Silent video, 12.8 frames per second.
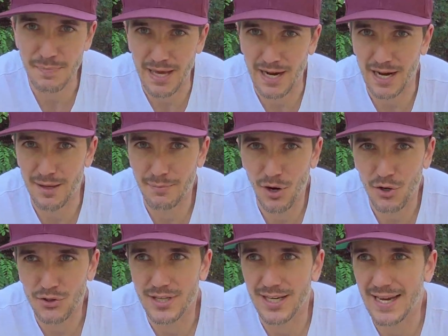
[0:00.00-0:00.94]
sberle,
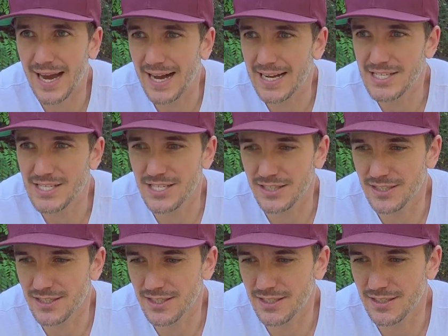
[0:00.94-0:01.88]
botte,
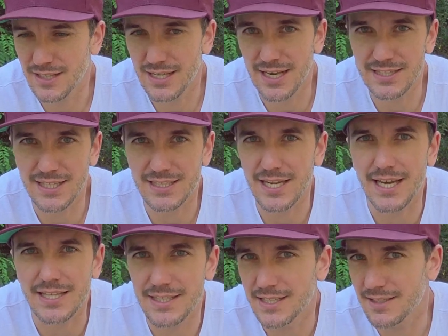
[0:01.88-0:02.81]
calci di, degli altri
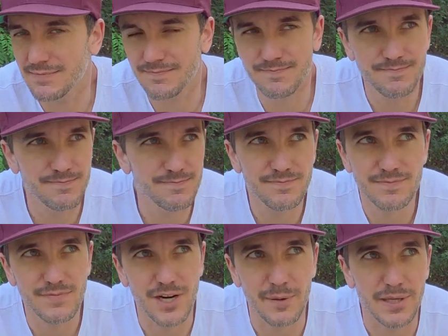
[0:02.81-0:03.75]
atleti,
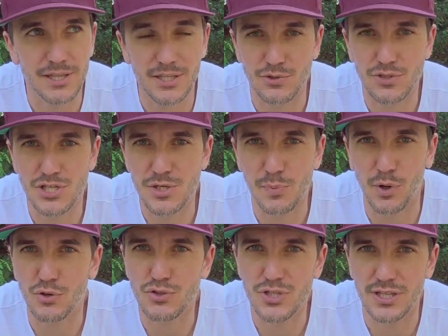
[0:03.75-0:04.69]
veramente non ci si
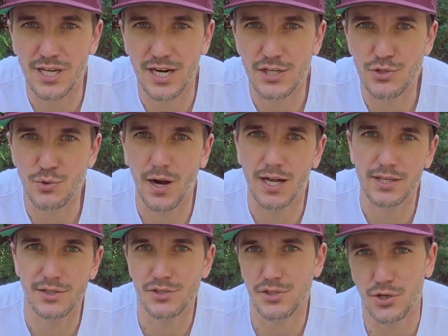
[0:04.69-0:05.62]
può concentrare su
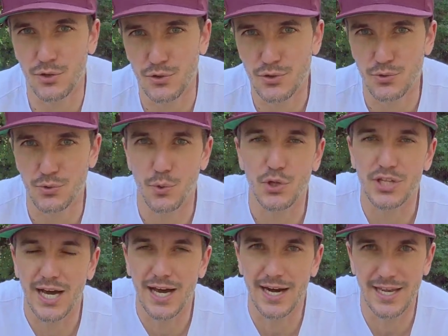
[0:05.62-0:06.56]
altro se non su
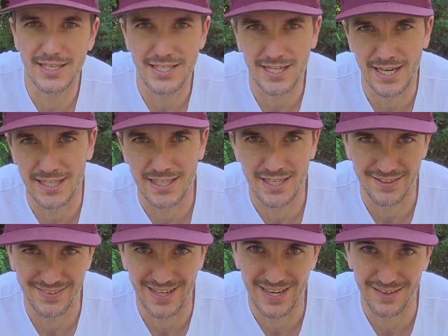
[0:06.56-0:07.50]
nuotare e cercare di
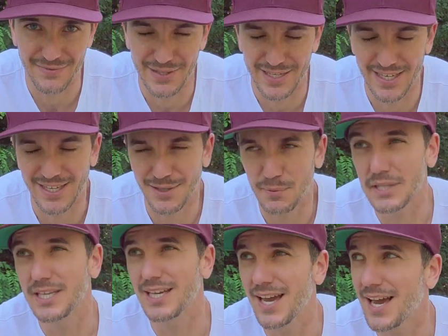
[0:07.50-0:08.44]
arrivare alla fine.
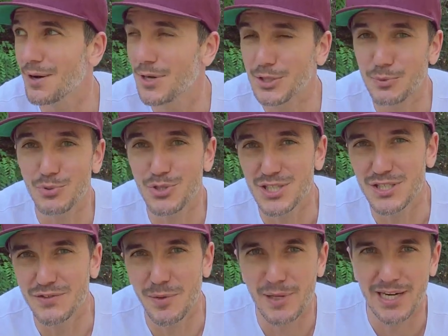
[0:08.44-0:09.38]
Quindi è un lato
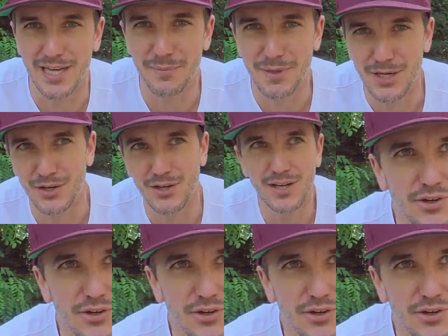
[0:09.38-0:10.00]
positivo perché almeno